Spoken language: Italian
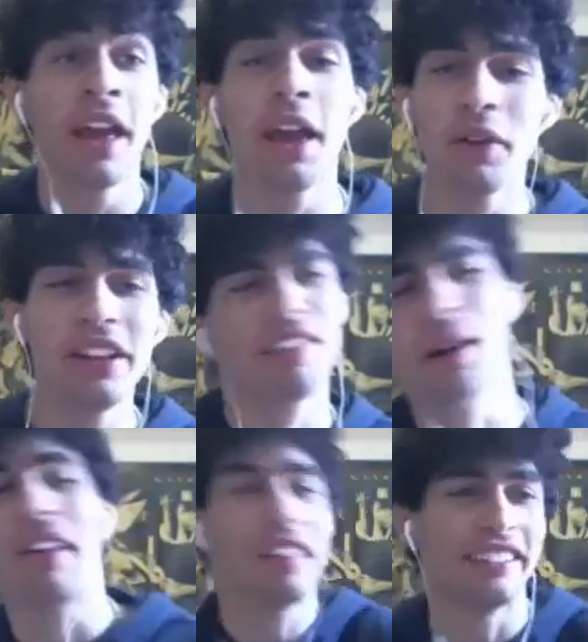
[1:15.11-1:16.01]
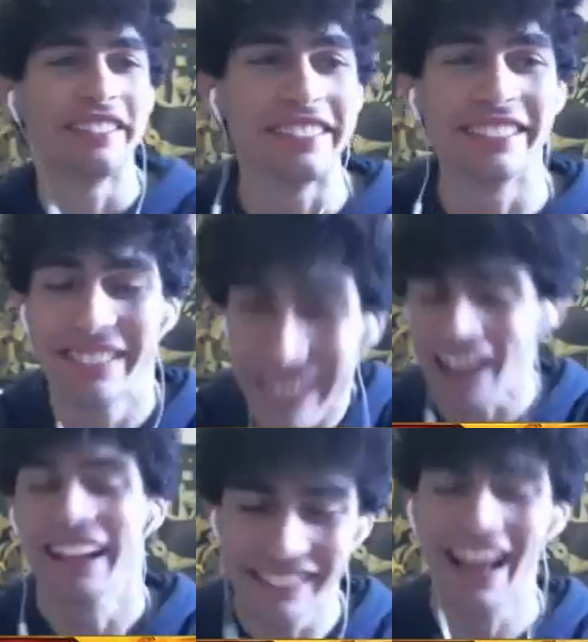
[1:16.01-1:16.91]
E quindi va, va, va, va
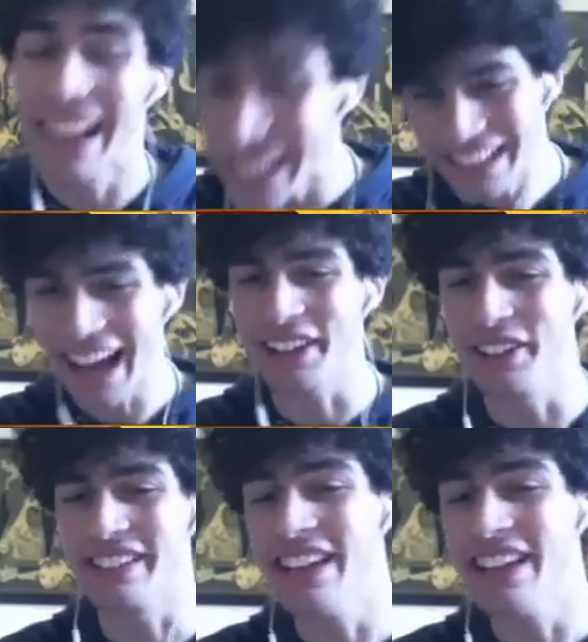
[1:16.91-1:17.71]
da, da, dai così.